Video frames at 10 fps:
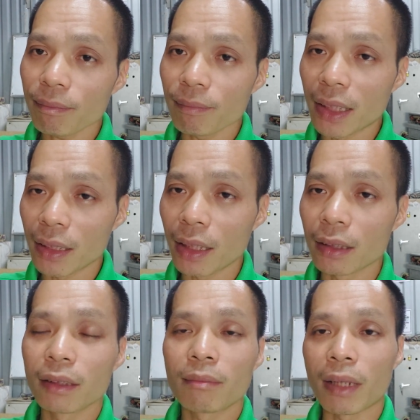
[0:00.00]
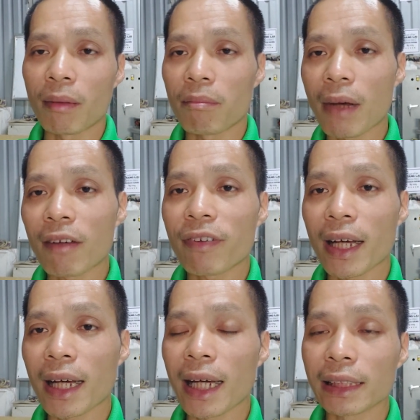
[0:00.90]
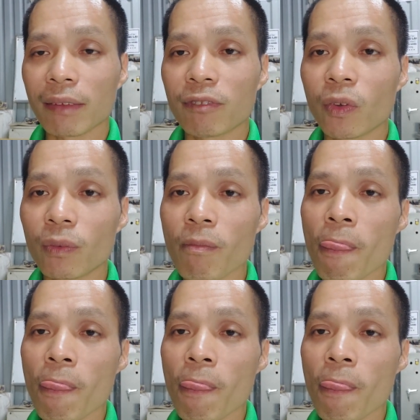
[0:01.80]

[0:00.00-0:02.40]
bình thường mà 3 pha 200V